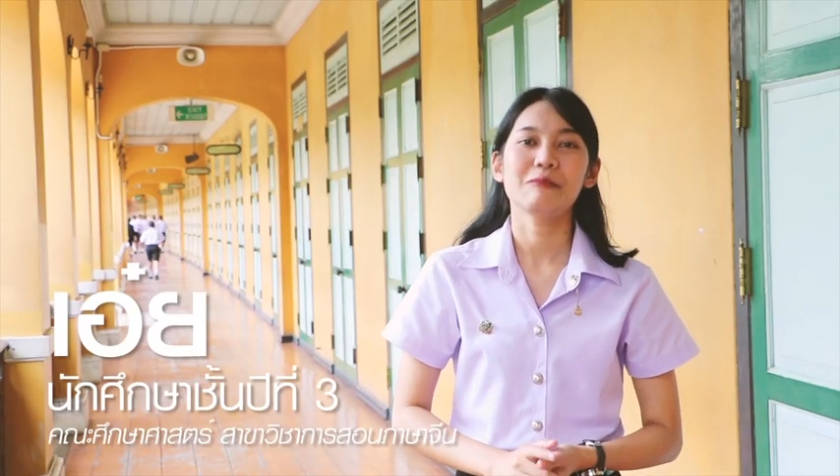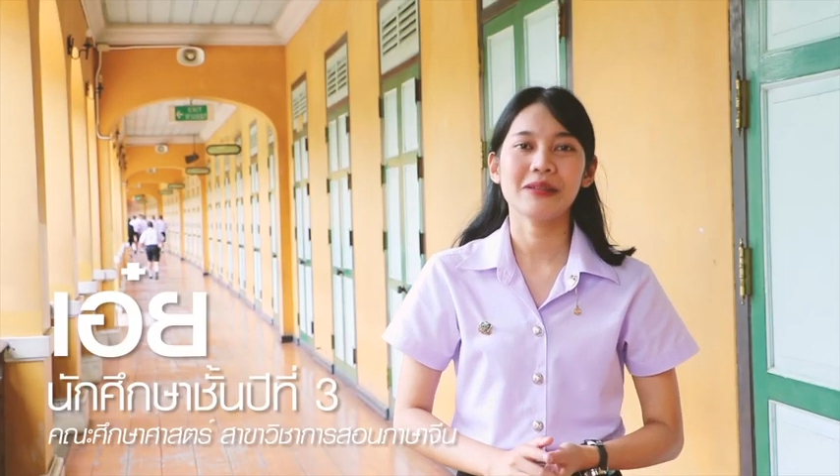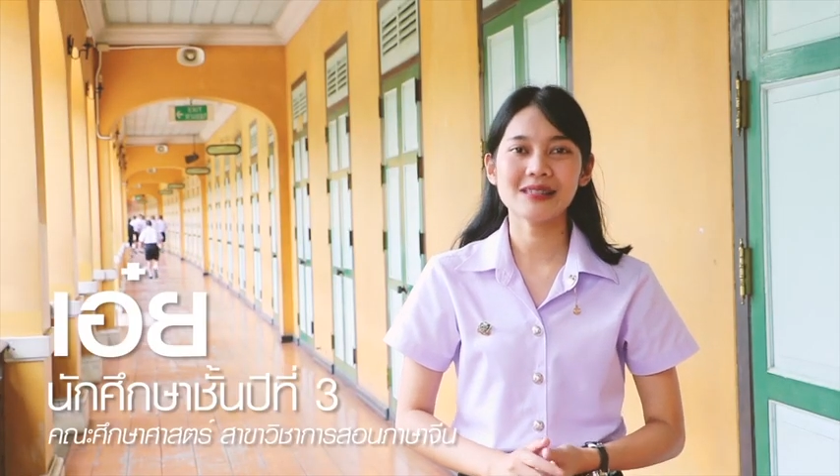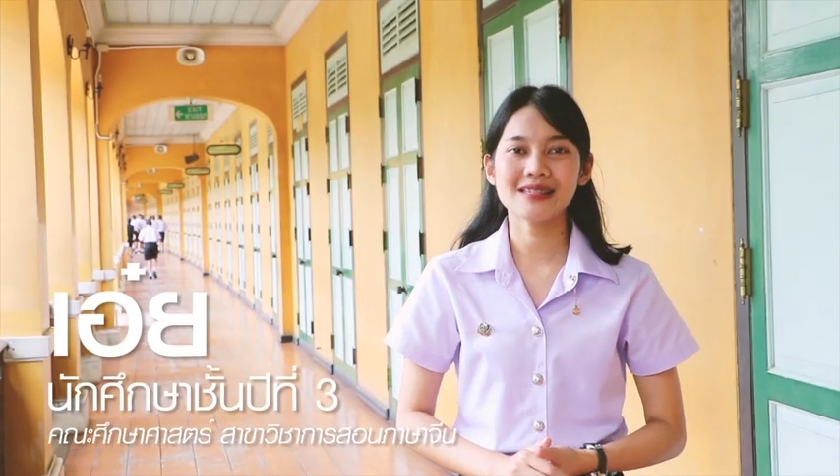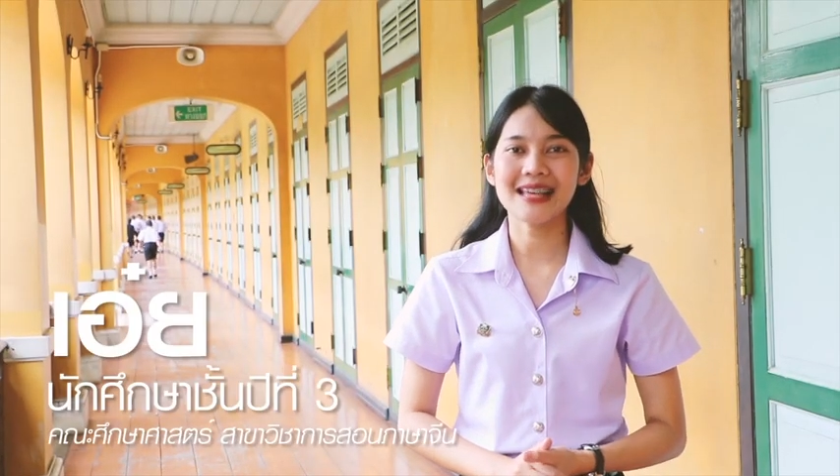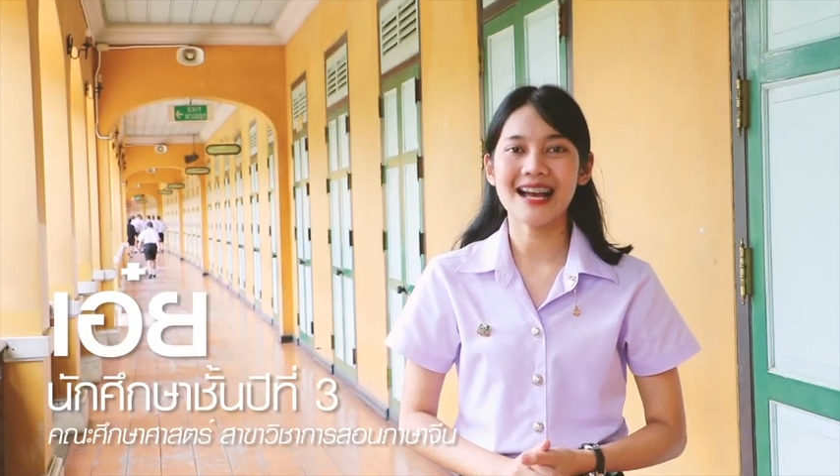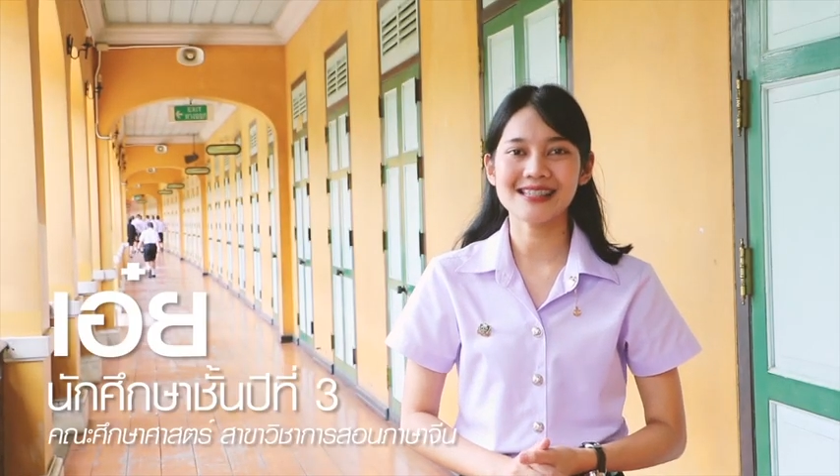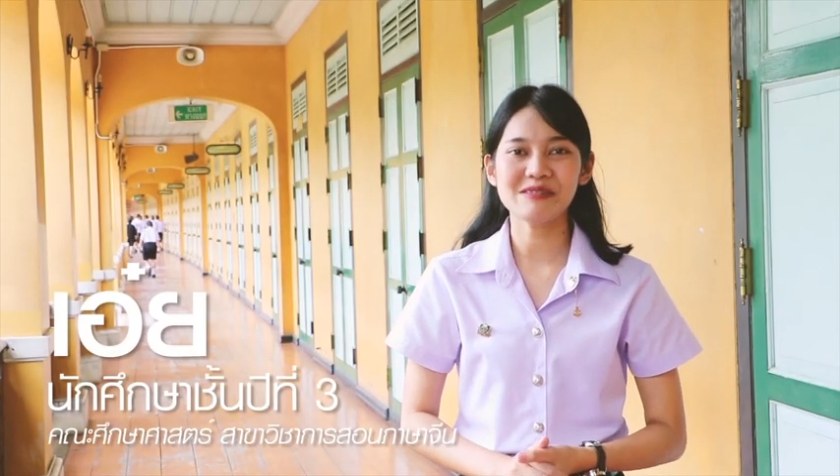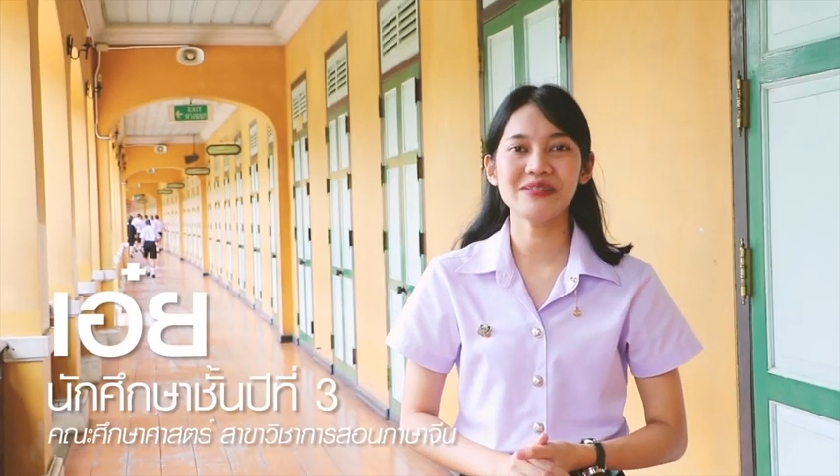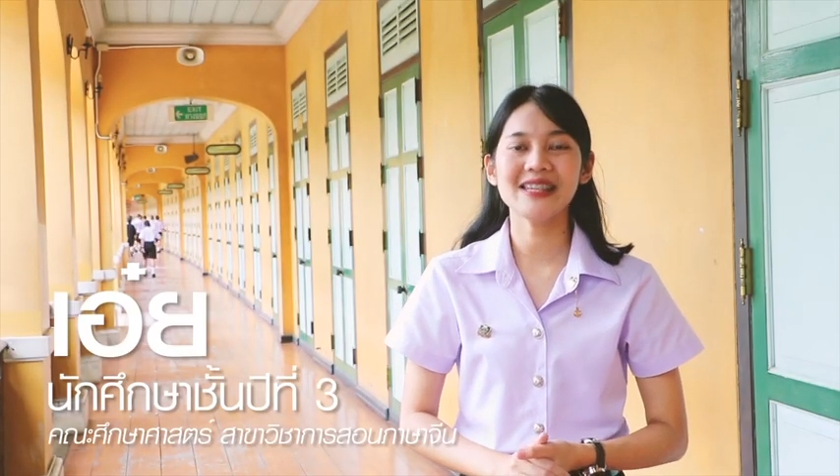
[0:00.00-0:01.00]
เป็นนักศึกษา
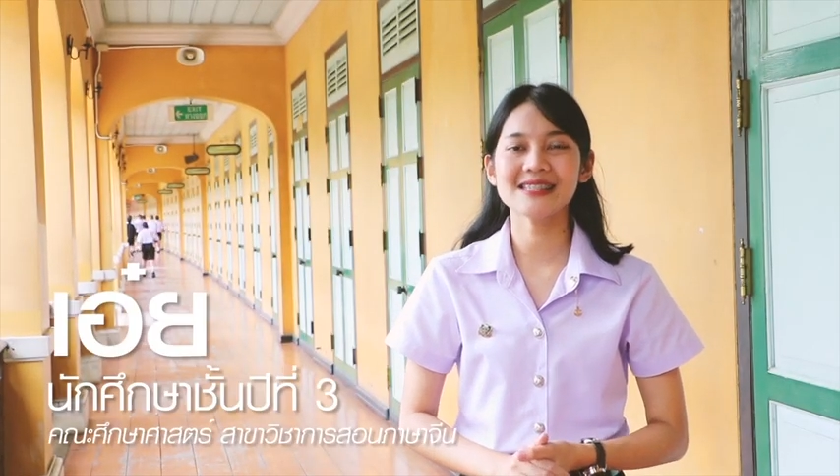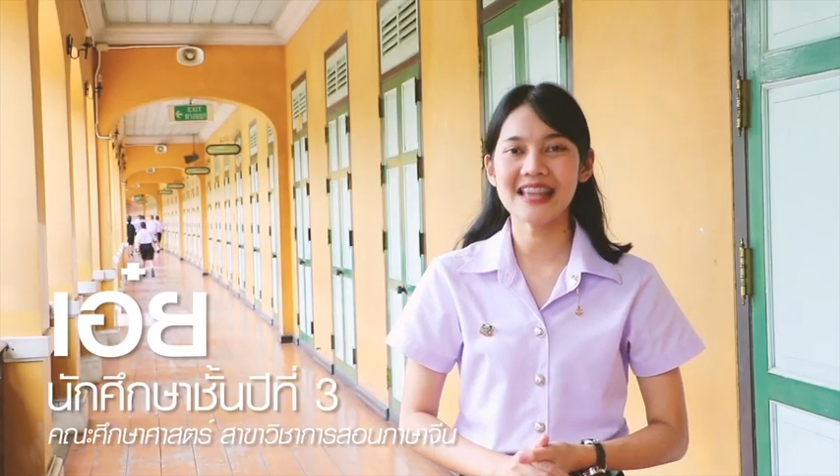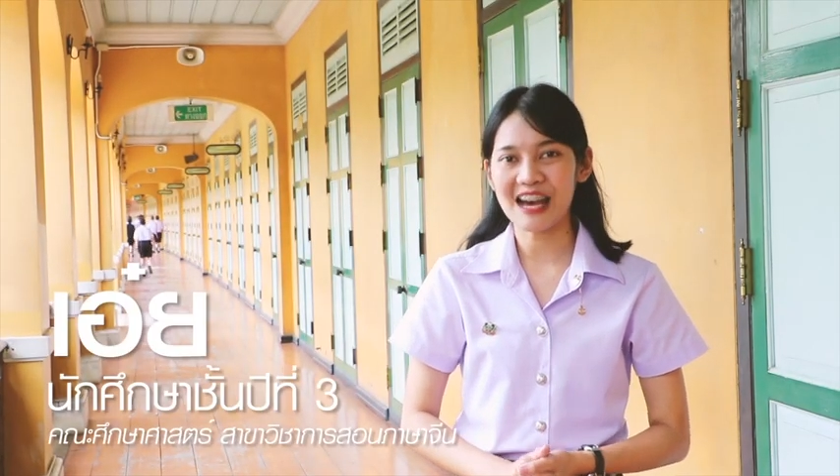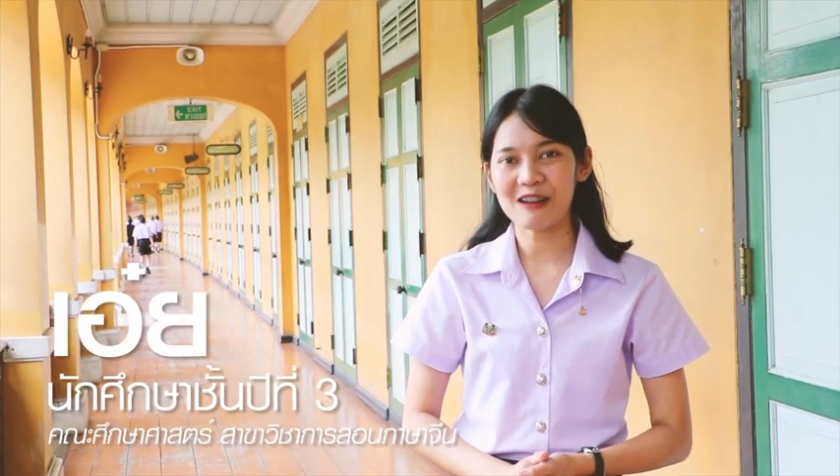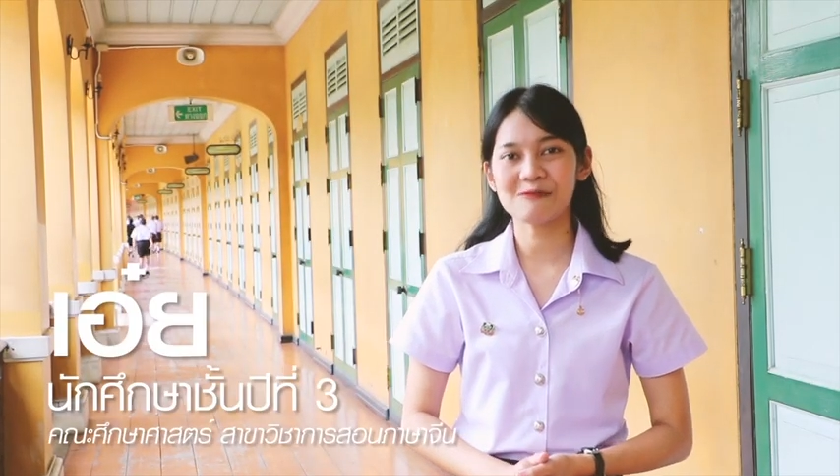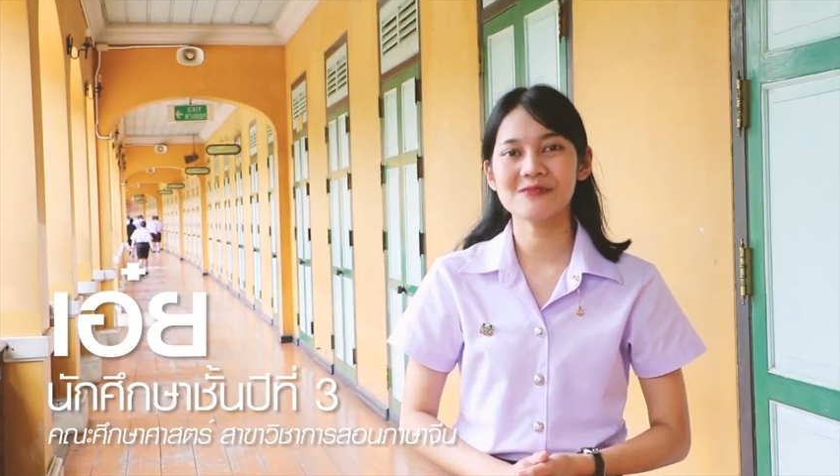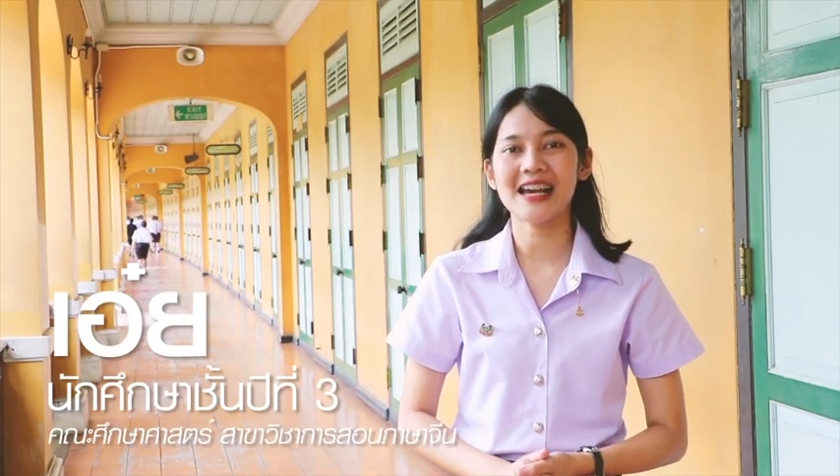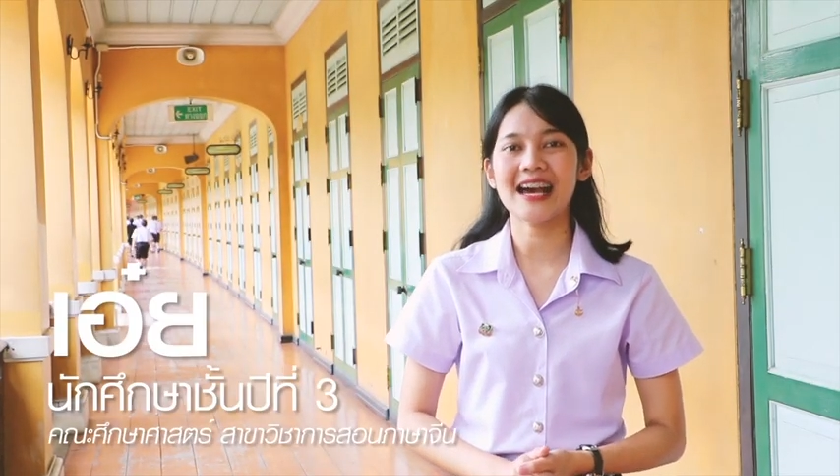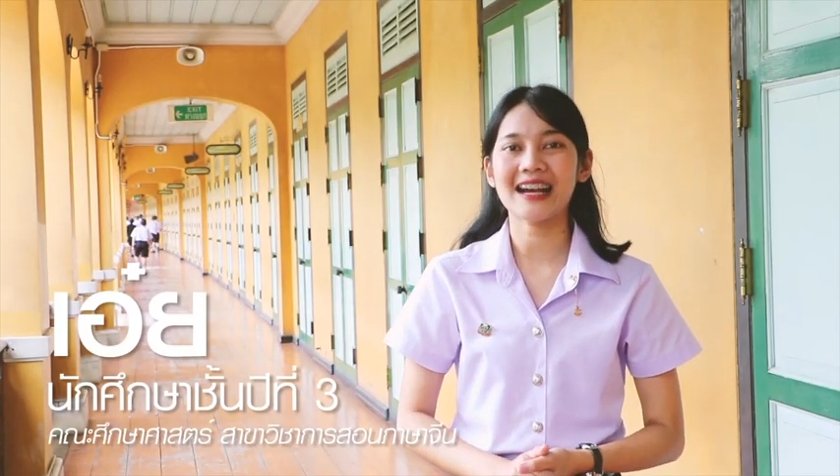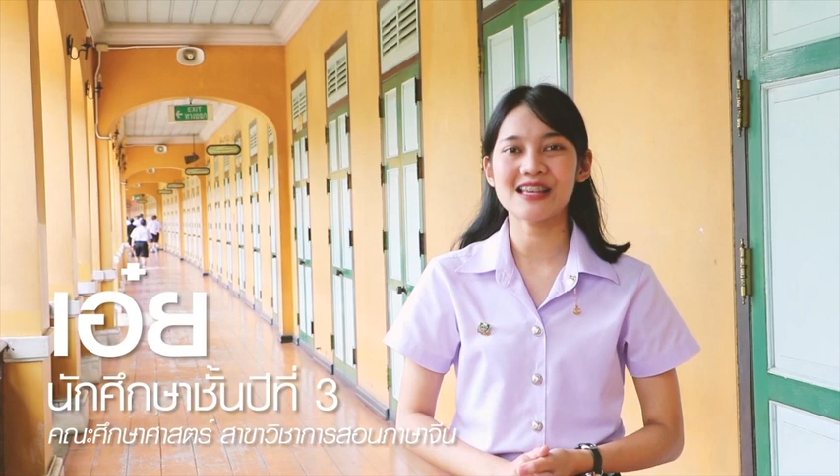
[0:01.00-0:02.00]
ชั้น ปีที่ 3
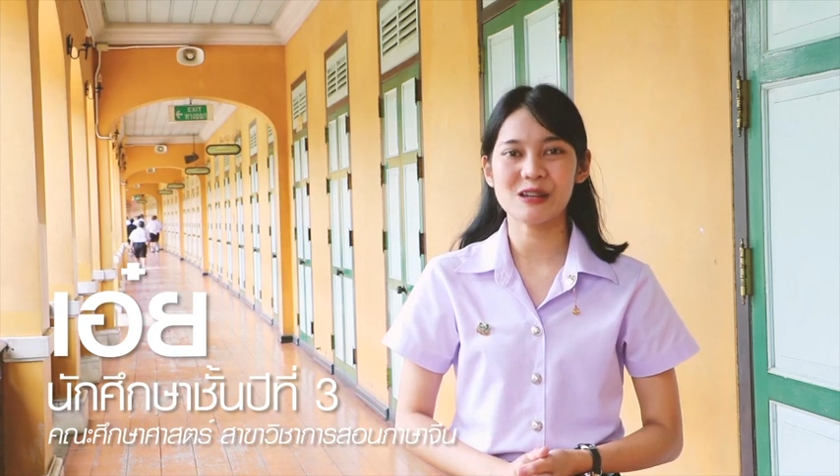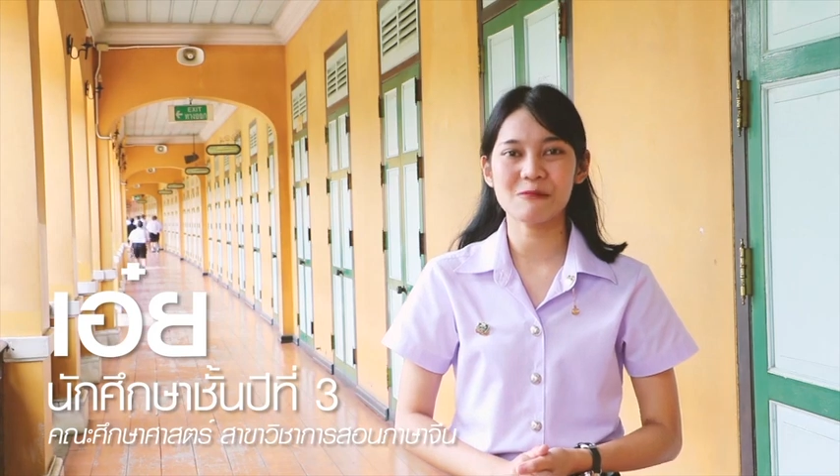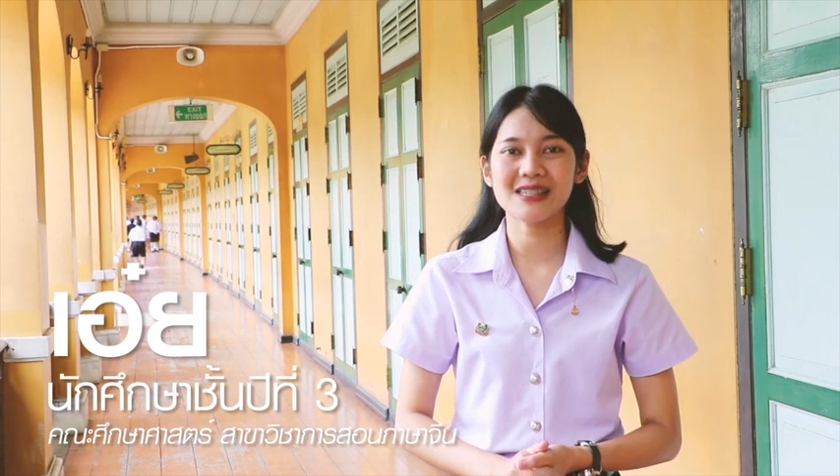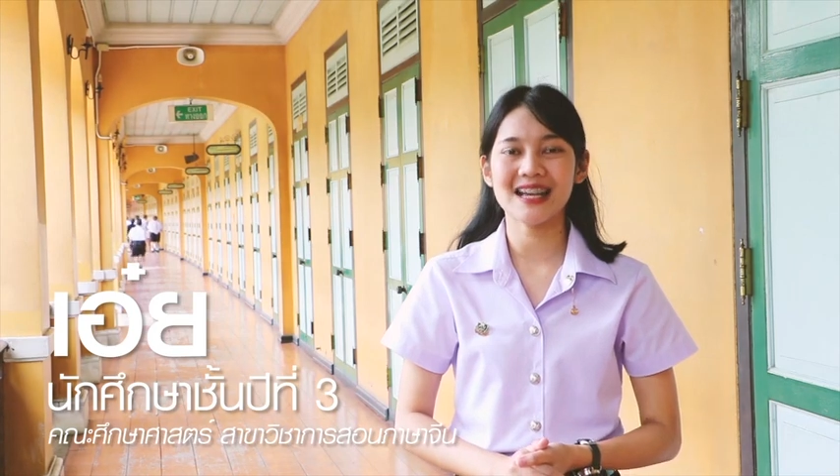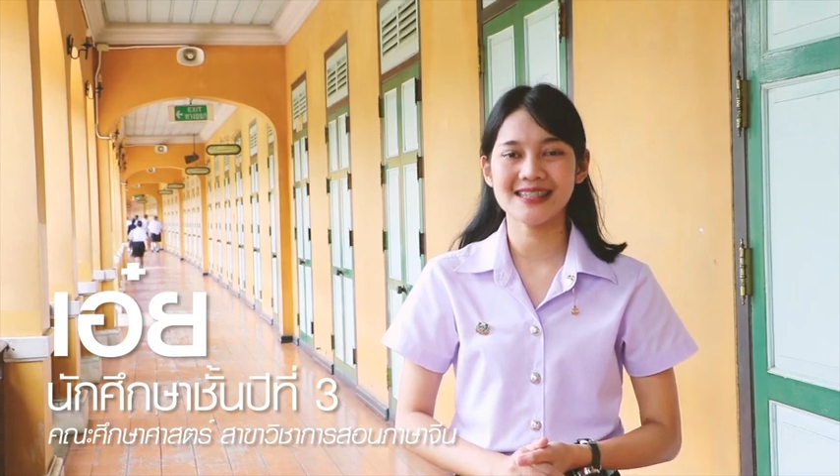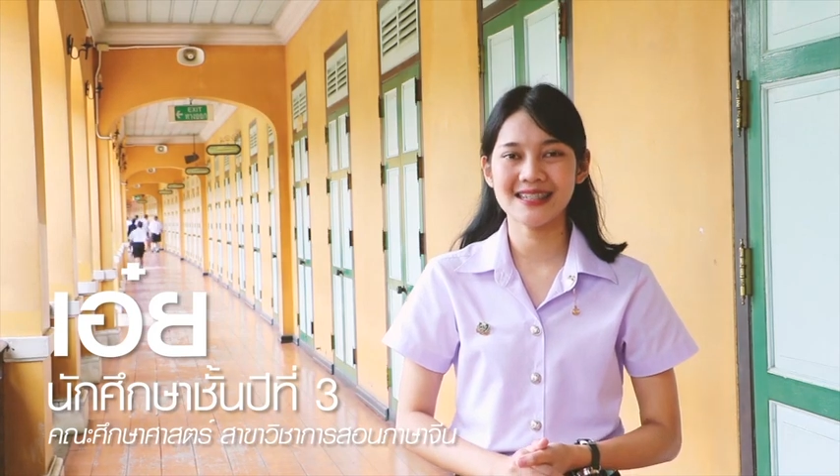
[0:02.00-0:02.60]
สาขาการสอนภาษา